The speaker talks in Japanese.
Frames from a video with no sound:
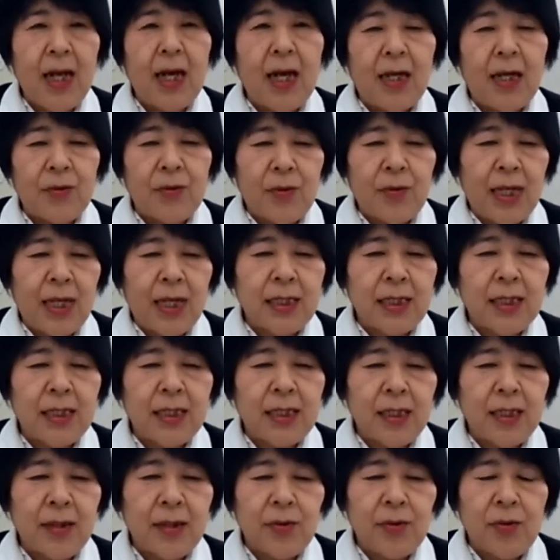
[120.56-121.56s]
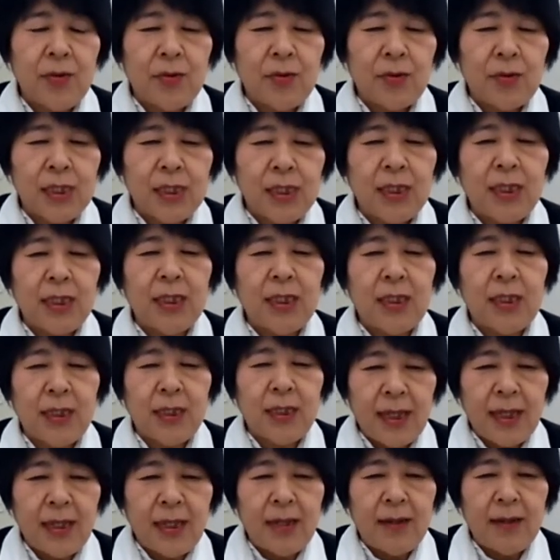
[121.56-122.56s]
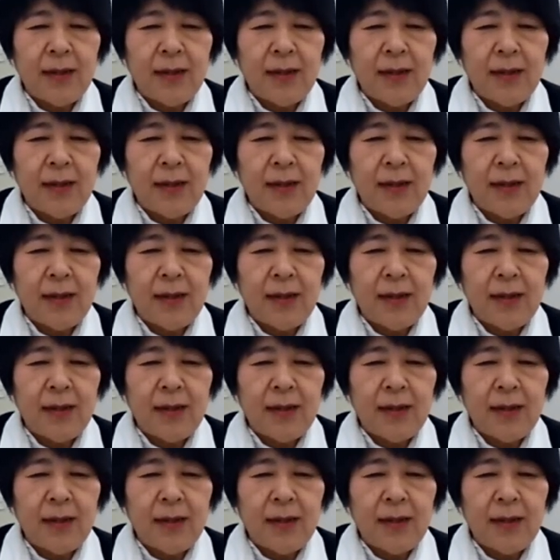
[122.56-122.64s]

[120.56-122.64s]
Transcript: あの8人の人員で、